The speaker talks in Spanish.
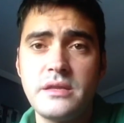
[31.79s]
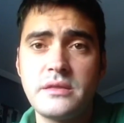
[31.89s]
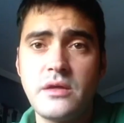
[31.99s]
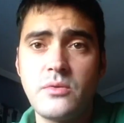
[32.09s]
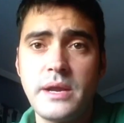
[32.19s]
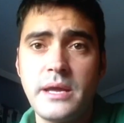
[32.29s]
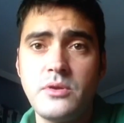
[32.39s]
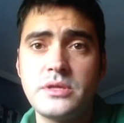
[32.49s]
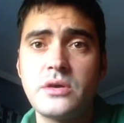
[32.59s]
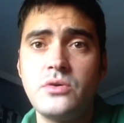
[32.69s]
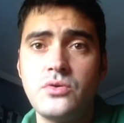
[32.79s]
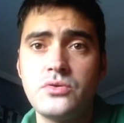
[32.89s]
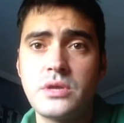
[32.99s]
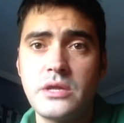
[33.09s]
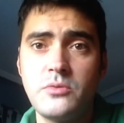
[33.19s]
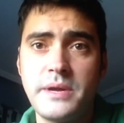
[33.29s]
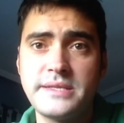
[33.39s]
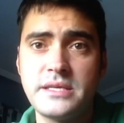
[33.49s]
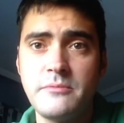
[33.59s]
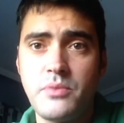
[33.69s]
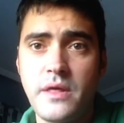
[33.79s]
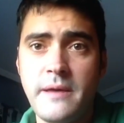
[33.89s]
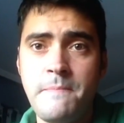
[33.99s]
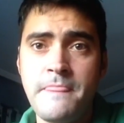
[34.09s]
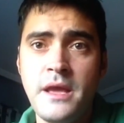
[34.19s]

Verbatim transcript: El entrenador blanquivioleta con contrato para esta temporada